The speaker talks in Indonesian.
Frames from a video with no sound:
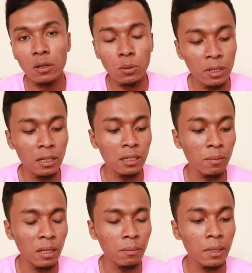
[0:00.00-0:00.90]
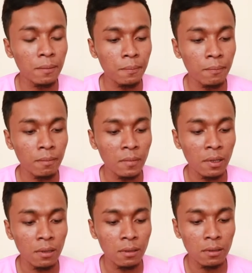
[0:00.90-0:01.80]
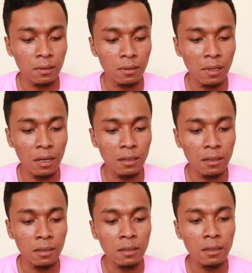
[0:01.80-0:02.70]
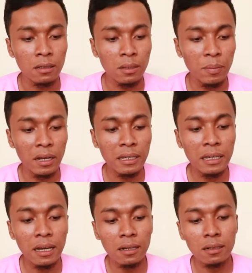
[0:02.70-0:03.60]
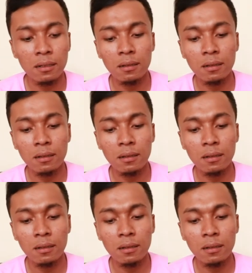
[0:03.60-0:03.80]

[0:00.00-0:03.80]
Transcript: hook ini teman-teman. Nah, di bagian